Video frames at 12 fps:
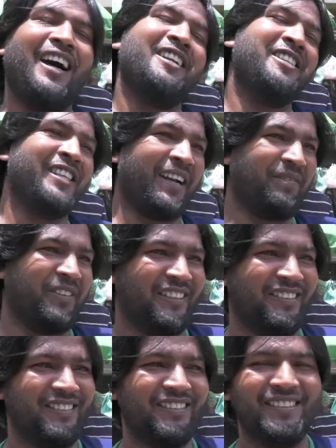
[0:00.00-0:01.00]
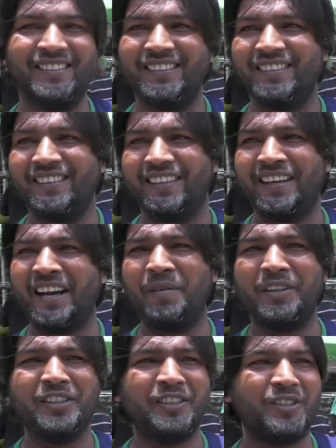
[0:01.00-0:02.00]
হাসি থাকবে কারণ
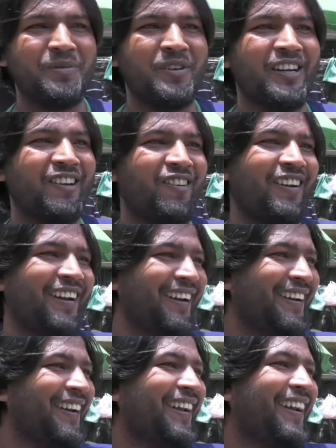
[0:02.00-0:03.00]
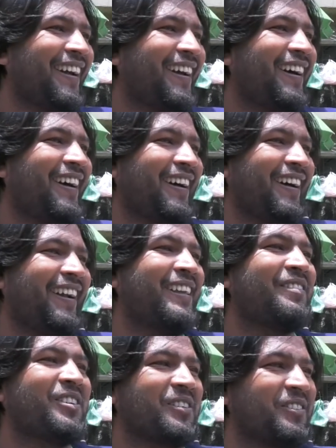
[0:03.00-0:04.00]
আমাদের তো মনে করেন
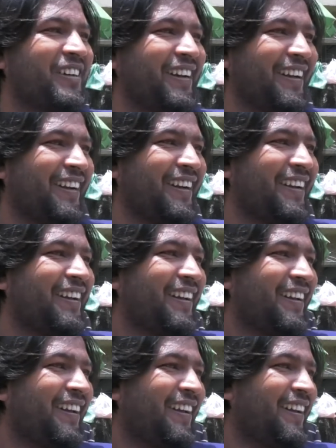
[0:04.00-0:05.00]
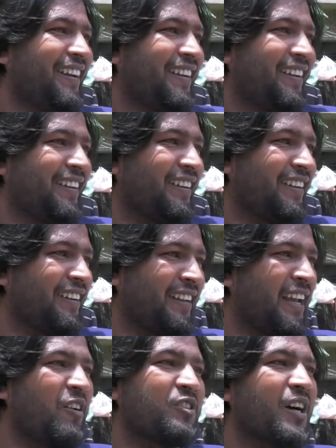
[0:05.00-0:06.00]
কি বলবো আর
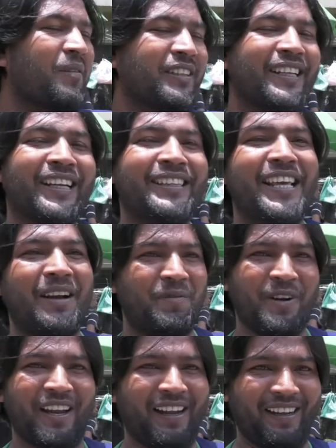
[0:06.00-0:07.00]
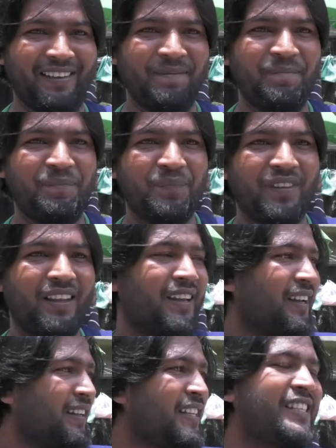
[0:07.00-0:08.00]
কেউ তো আমাদেরকে দেখবো না
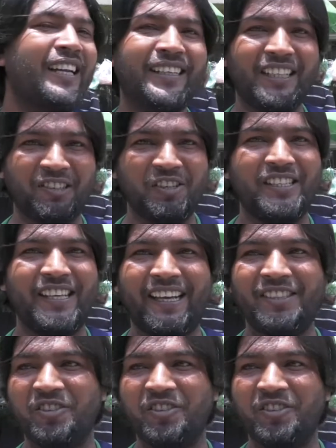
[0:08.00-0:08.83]
নিজেরটা তো নিজেকে